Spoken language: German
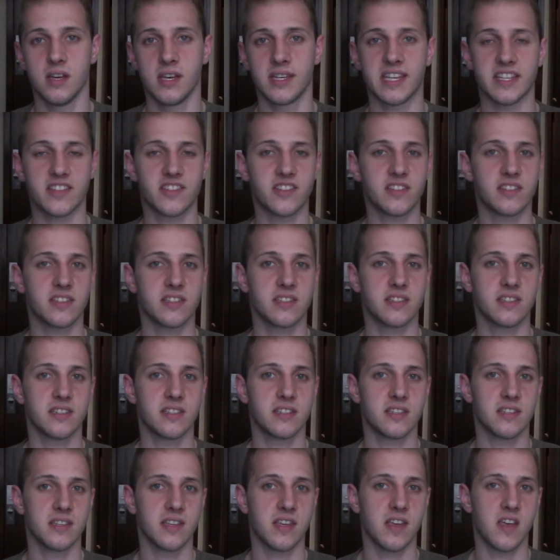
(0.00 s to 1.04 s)

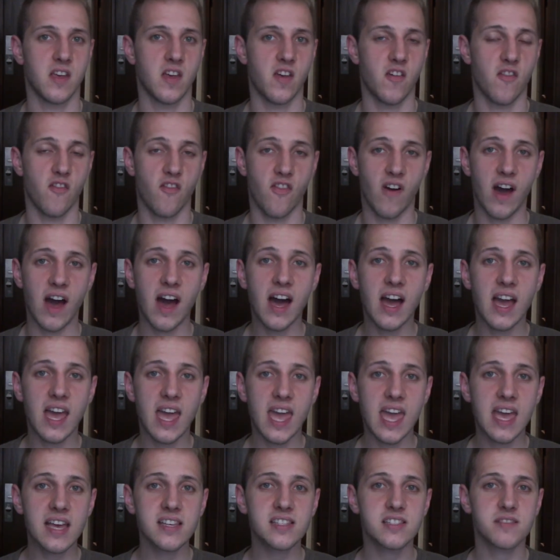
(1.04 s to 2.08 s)
Das war
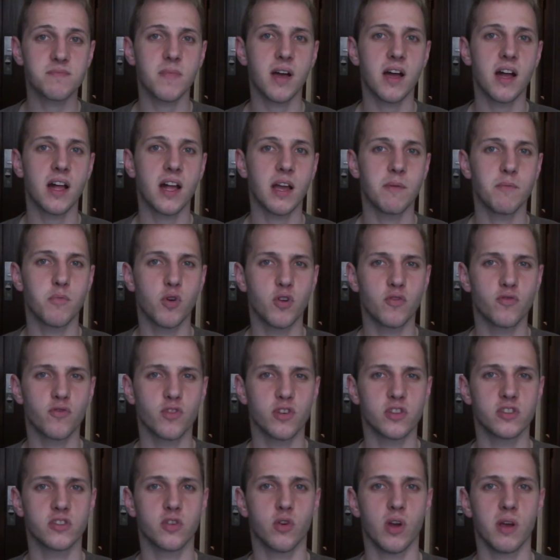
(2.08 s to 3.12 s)
erstmal ein Punkt, wo
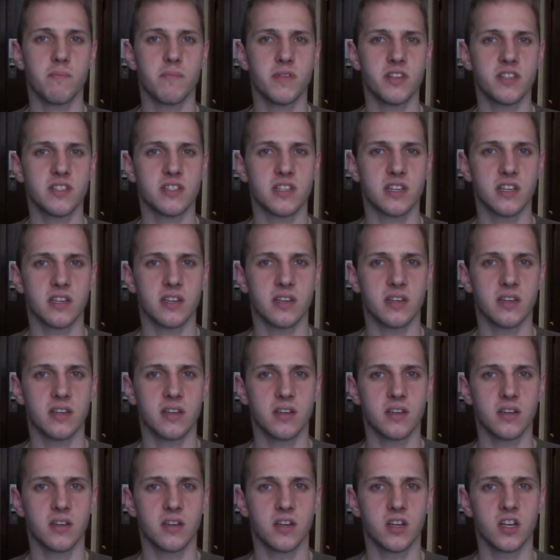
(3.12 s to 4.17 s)
ich so ein bisschen
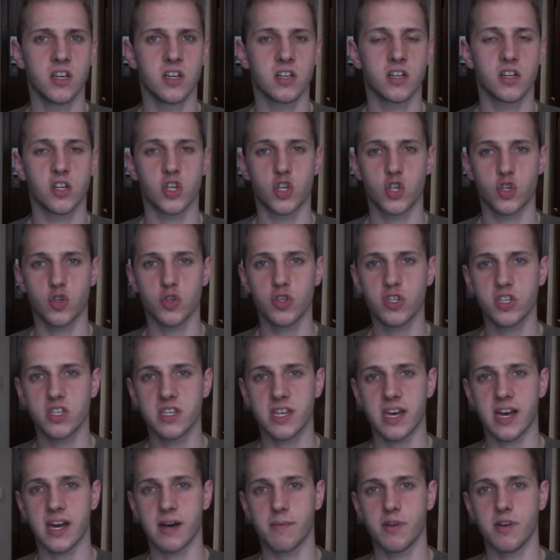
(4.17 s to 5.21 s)
gestutzt
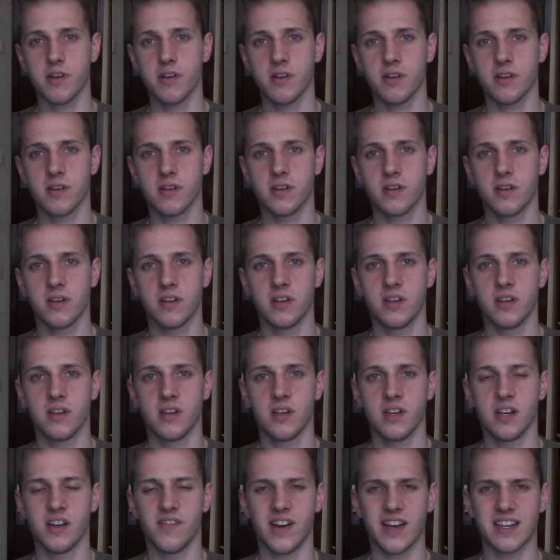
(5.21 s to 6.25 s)
habe,
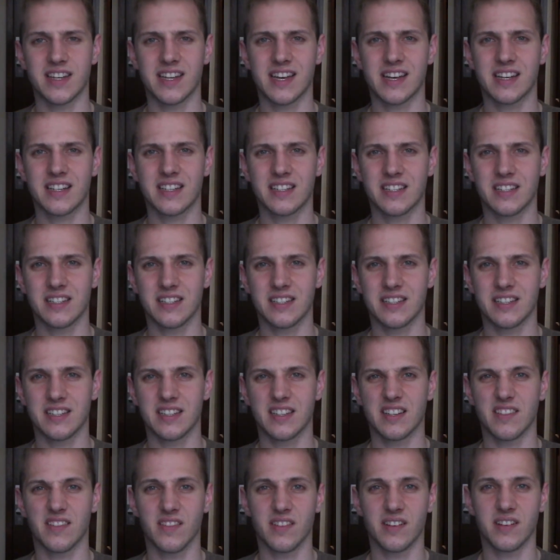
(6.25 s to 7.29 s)
weil ich dachte,
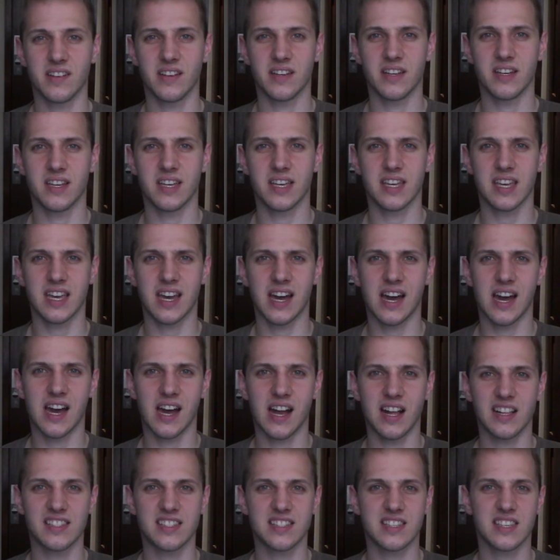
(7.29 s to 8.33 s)
ja,
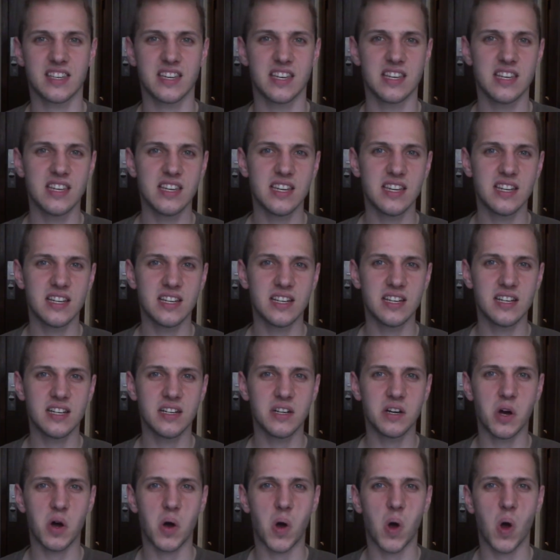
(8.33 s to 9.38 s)
als
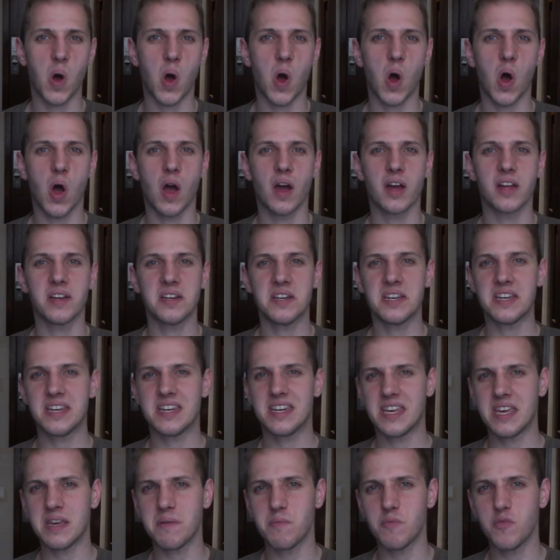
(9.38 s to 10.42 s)
Kinder
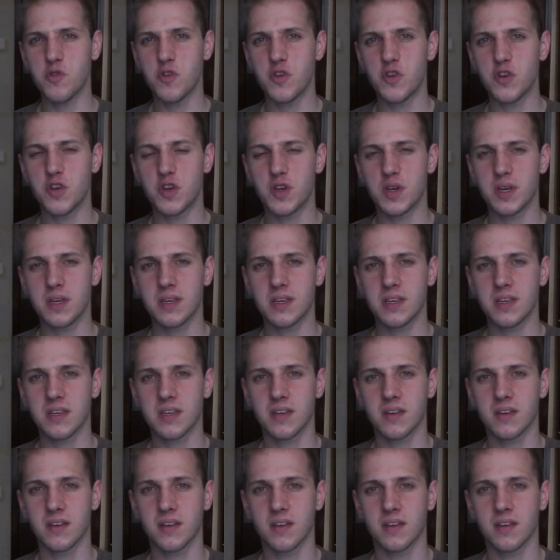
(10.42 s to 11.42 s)
demütig,